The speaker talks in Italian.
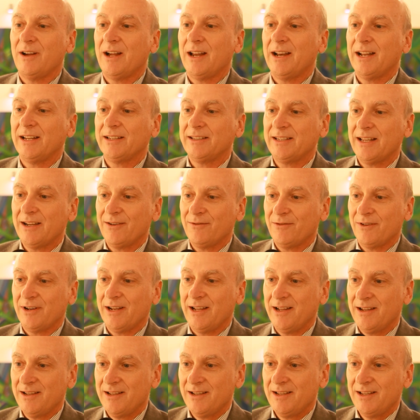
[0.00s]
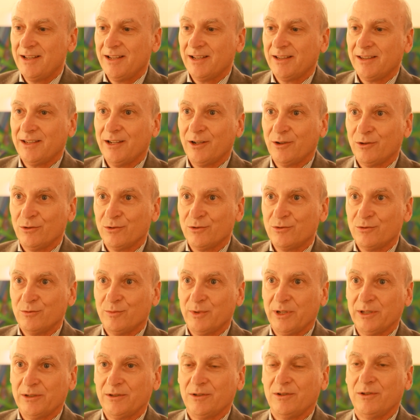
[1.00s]
alla tavola del
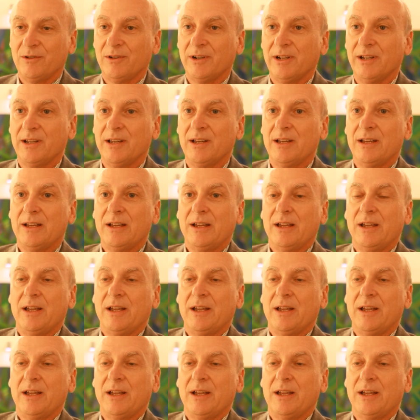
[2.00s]
consumatore.